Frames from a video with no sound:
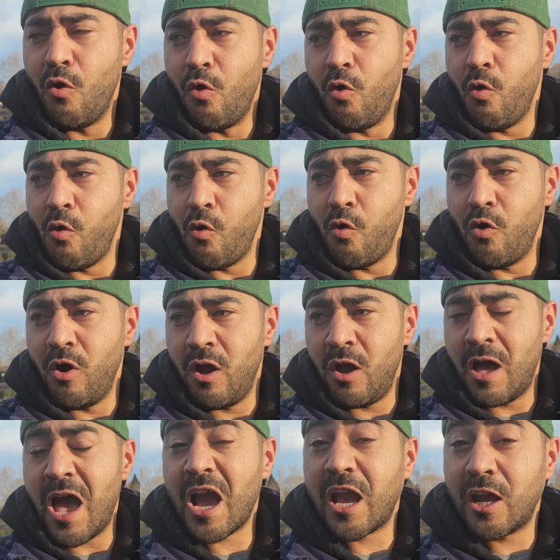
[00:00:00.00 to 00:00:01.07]

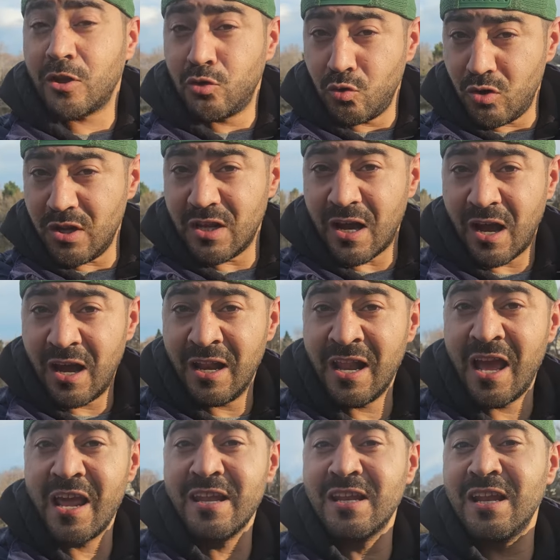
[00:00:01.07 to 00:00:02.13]
واكدوا لي
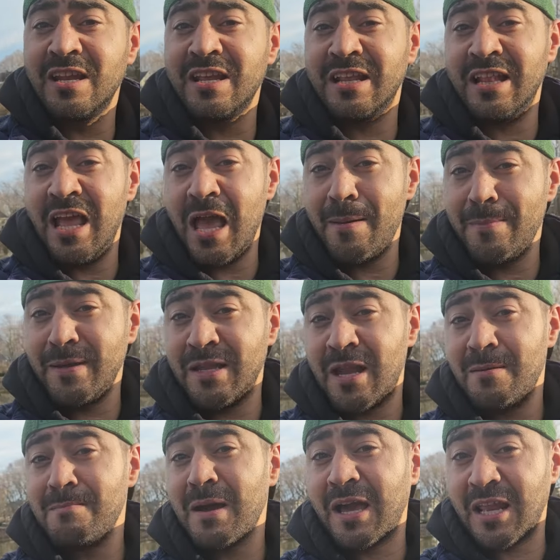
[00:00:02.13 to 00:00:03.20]
على ان اليد العامله
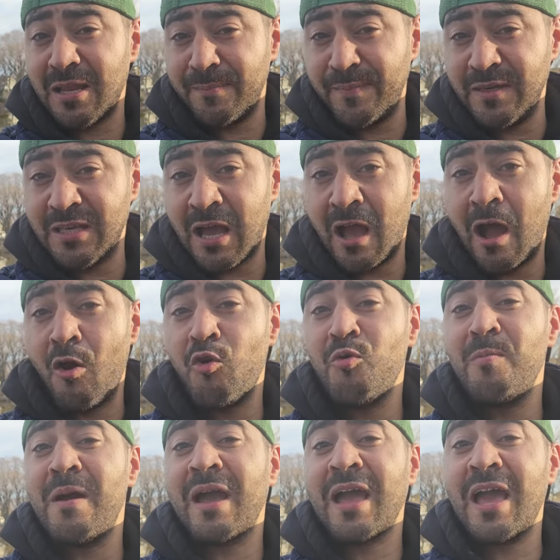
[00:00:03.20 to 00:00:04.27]
المغربيه او
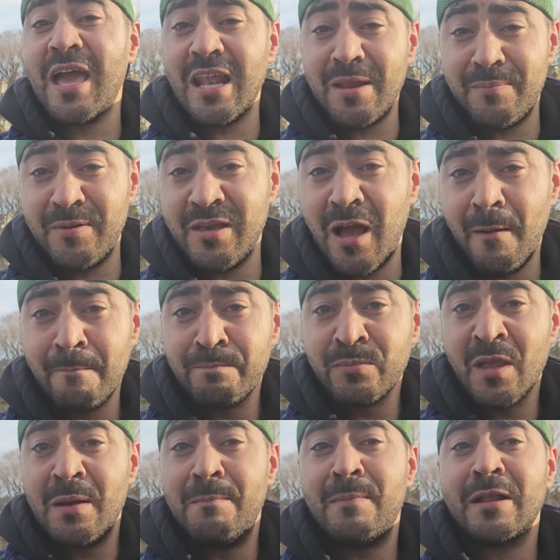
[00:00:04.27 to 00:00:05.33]
المغاربيه
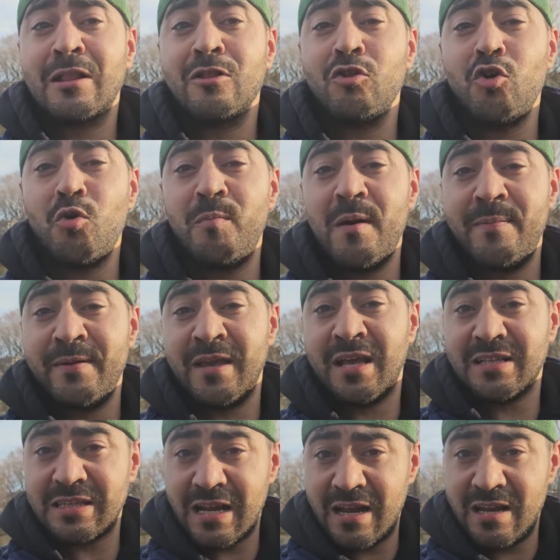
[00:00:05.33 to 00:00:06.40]
مطلوبه
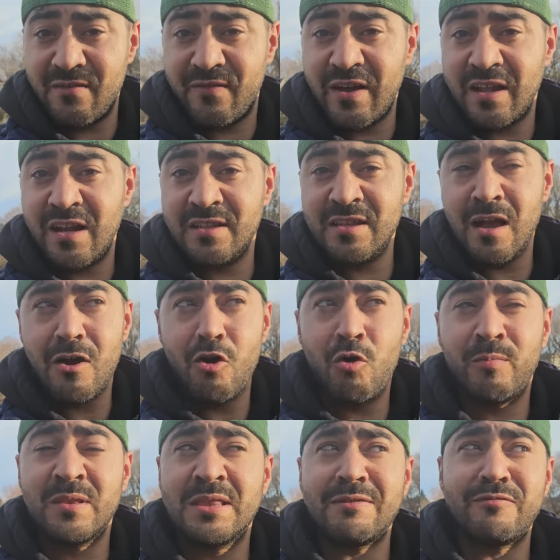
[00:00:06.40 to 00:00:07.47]
بكثره هنا في كندا
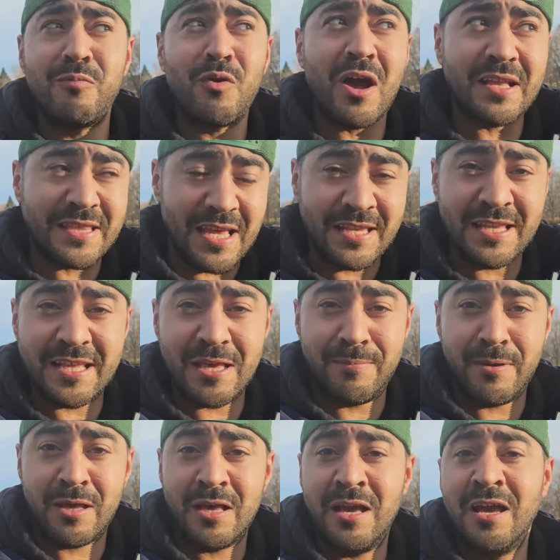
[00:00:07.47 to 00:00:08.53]
وبالضبط في مقاطعه
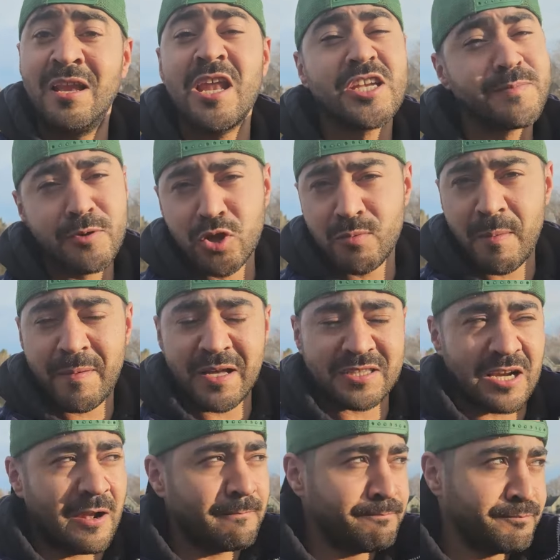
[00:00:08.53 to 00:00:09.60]
لكيبيك علاش مطلوبه
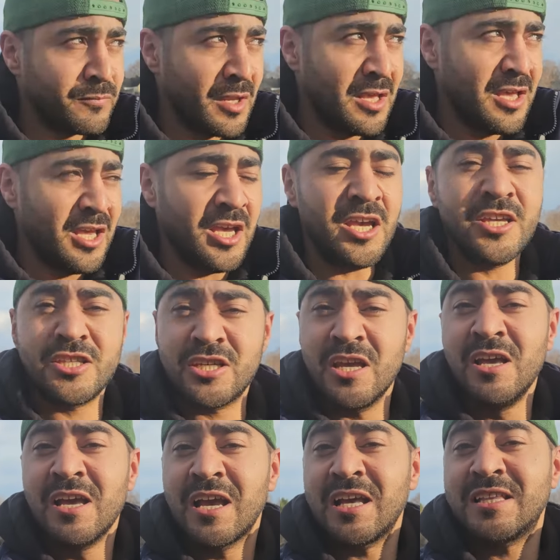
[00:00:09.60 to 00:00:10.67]
بكثره حيت
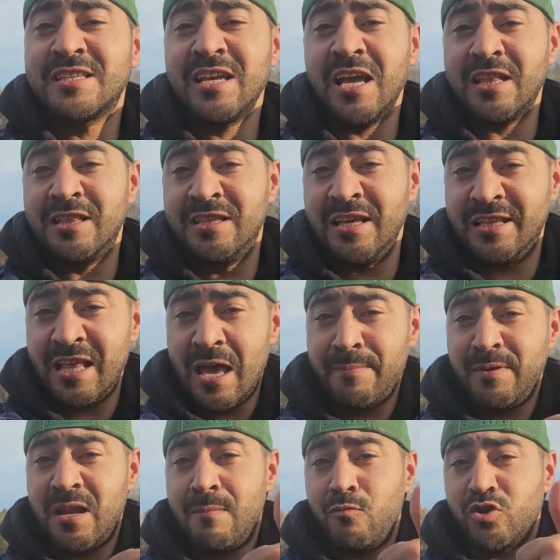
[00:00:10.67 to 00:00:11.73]
كتعد يد
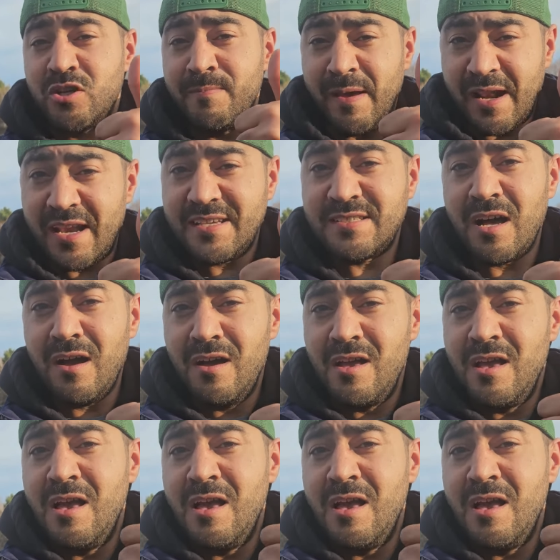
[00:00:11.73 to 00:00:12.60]
عامله متمرسه